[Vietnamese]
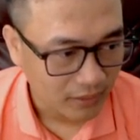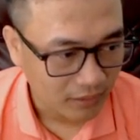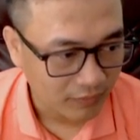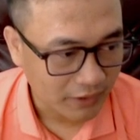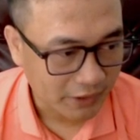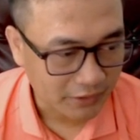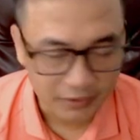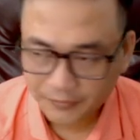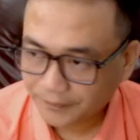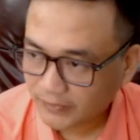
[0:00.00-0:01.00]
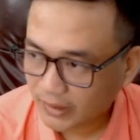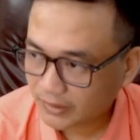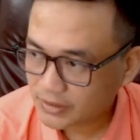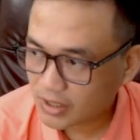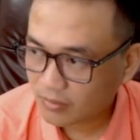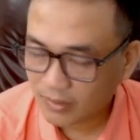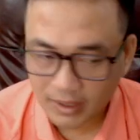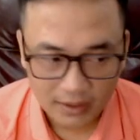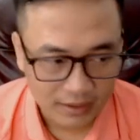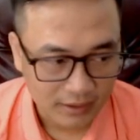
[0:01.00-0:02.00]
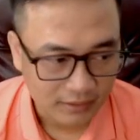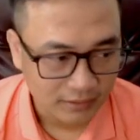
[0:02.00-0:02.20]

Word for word: à, với thị trường À, chứ không là là